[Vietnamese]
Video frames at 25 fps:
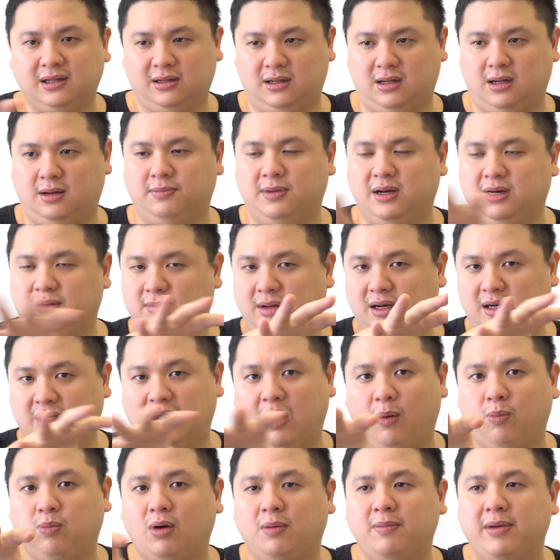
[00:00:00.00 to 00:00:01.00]
à, mình mình
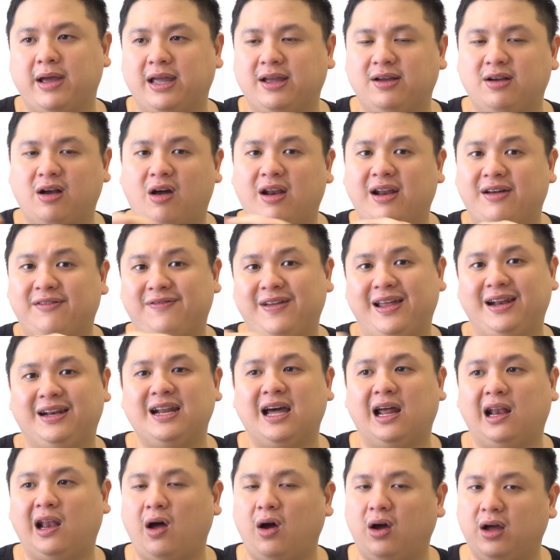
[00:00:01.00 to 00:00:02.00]
không có bị gọi là
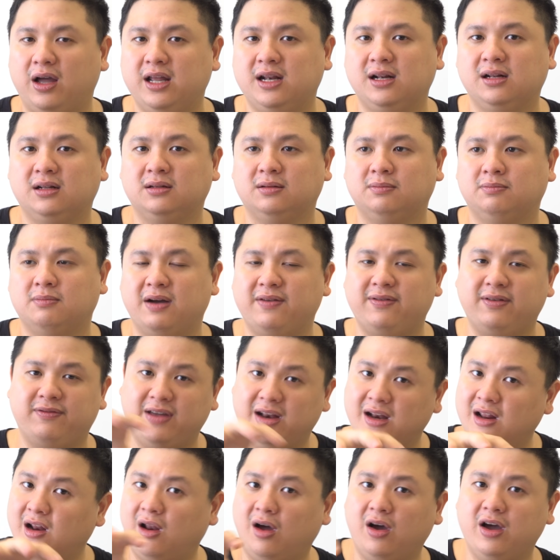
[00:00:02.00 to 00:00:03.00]
vendor login bởi vì
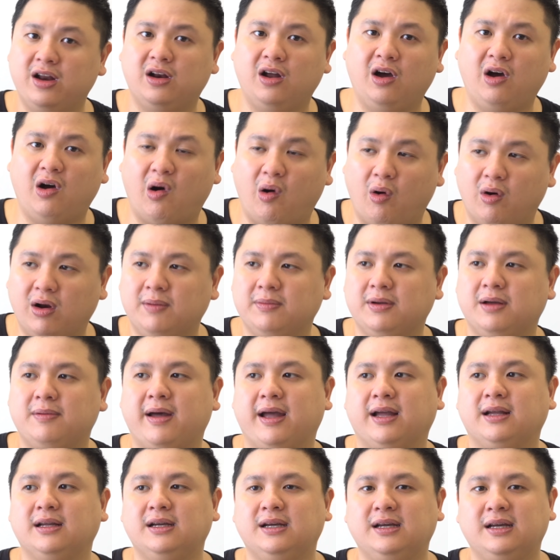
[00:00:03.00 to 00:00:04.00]
vendor login nó khổ lắm các
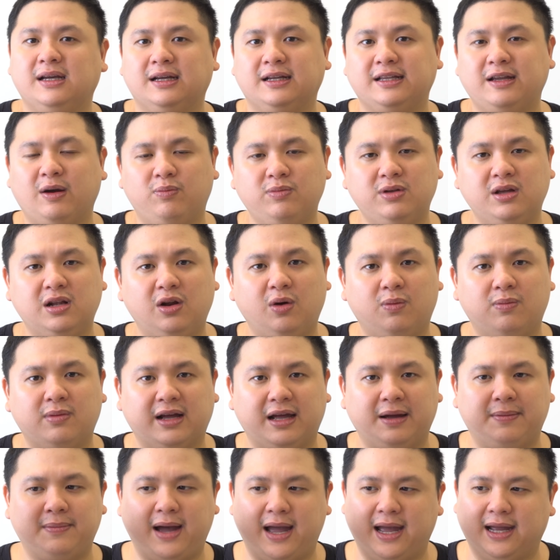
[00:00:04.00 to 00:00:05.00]
bạn giống như lúc mà
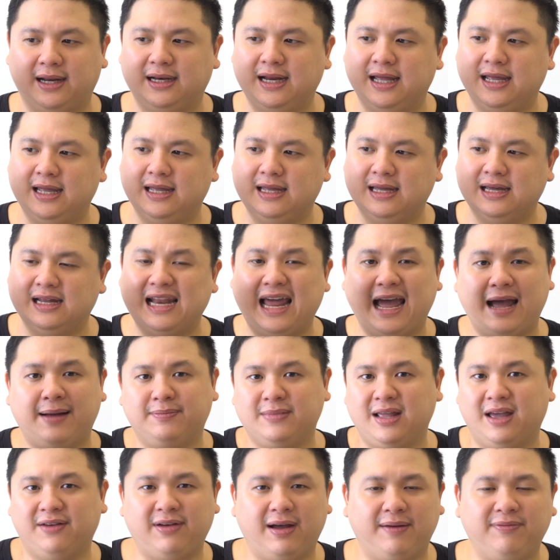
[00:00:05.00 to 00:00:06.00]
các bạn đi
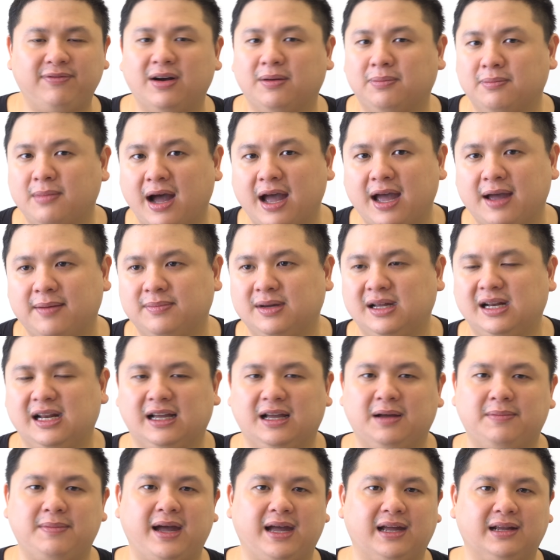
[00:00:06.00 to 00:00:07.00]
làm giải pháp phần mềm hay là
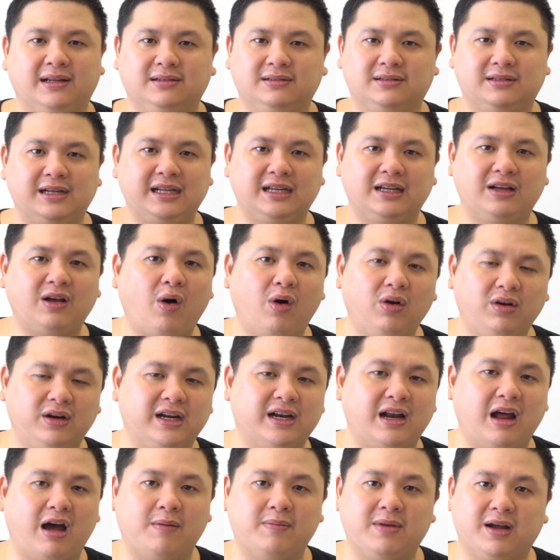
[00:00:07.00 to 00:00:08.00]
các bạn đi code
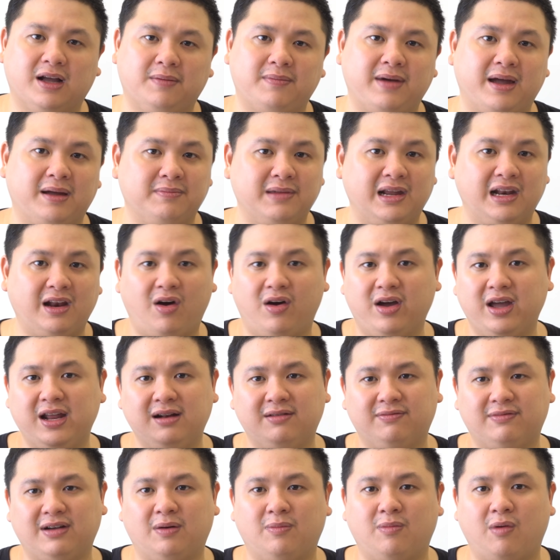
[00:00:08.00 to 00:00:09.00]
này nọ mà các bạn bị
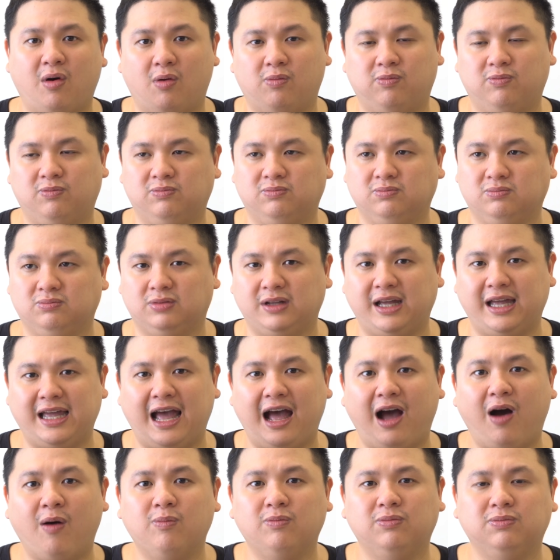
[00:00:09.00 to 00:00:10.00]
login vào một ừ, cái
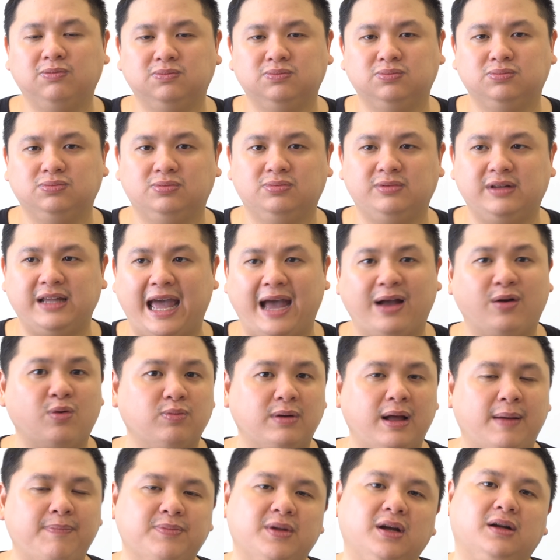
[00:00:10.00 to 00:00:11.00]
ông nhà
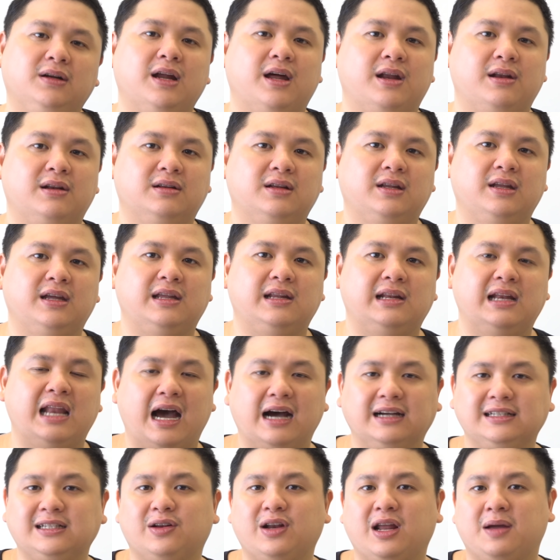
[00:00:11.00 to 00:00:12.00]
cung cấp nhất định thì
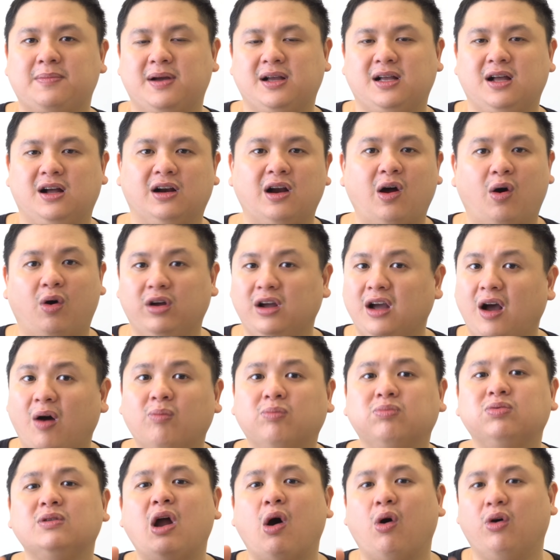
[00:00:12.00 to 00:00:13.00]
lỡ sau này bạn cần đổi
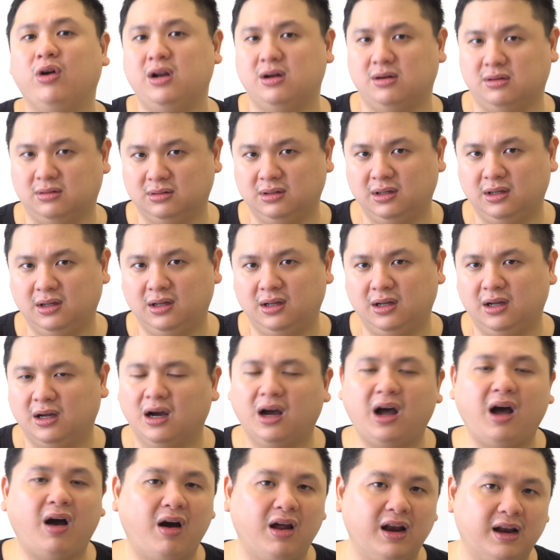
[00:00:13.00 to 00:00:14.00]
không đổi được
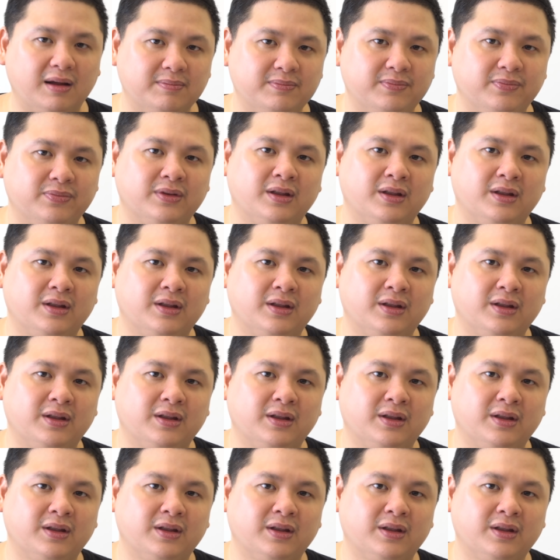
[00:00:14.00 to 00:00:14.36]
khó lắm